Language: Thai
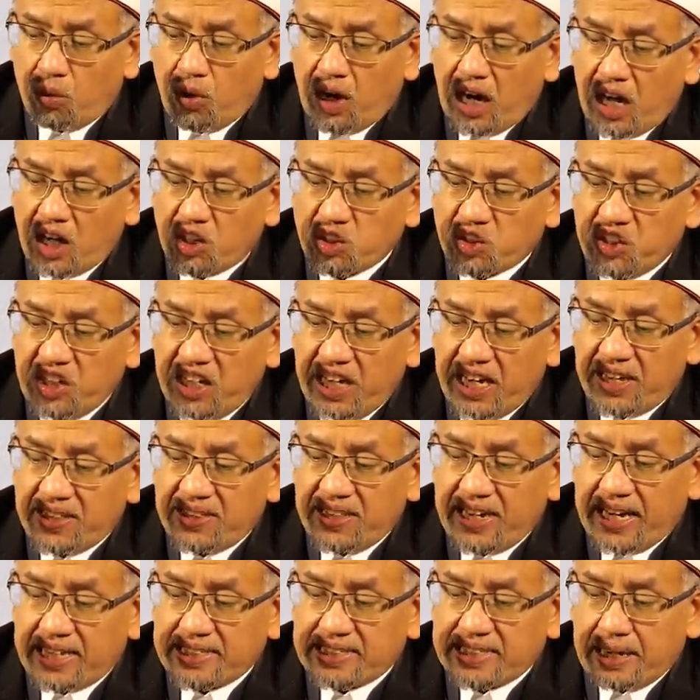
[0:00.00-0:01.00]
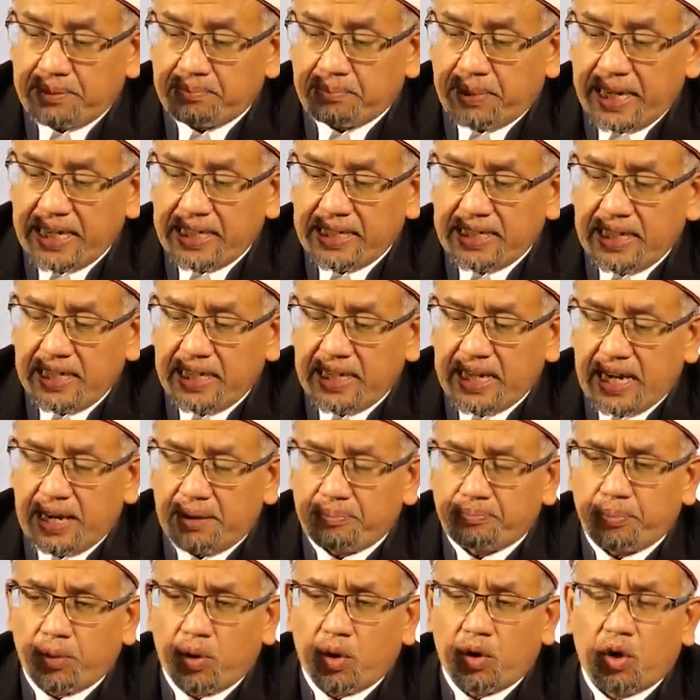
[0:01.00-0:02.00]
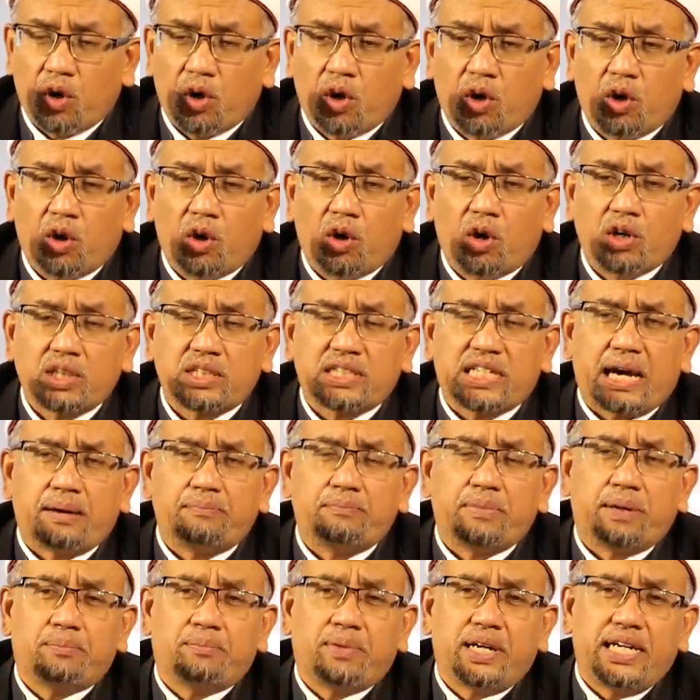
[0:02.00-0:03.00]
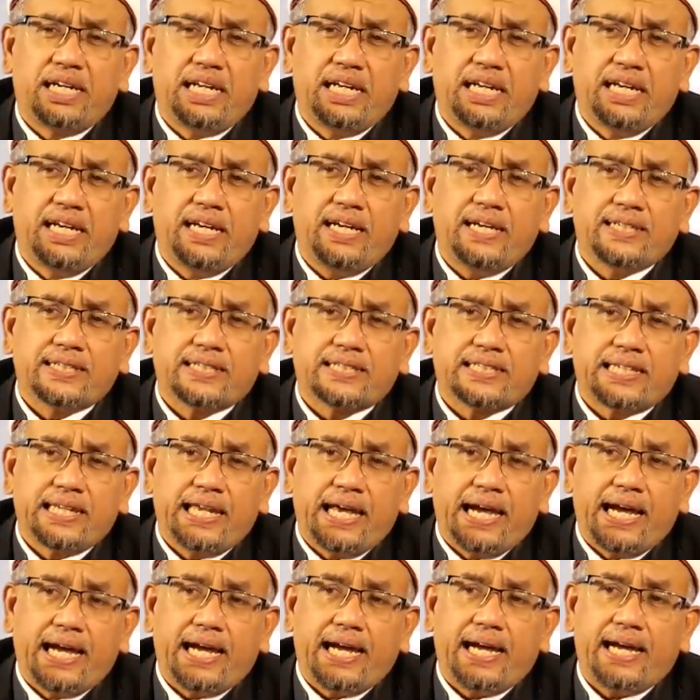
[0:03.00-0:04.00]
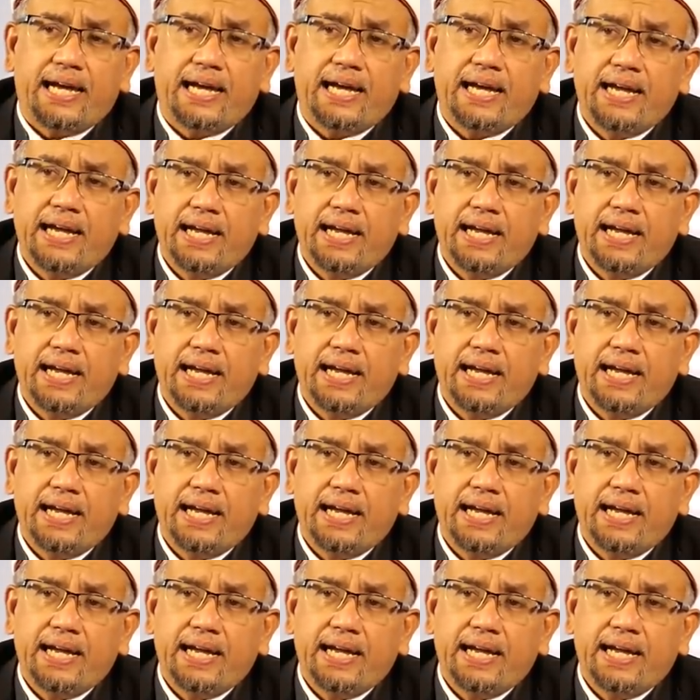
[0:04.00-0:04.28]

ว่าอัสลิฮ์ดาตะบัยนินาโปรดทำให้มันดีอิสลาห์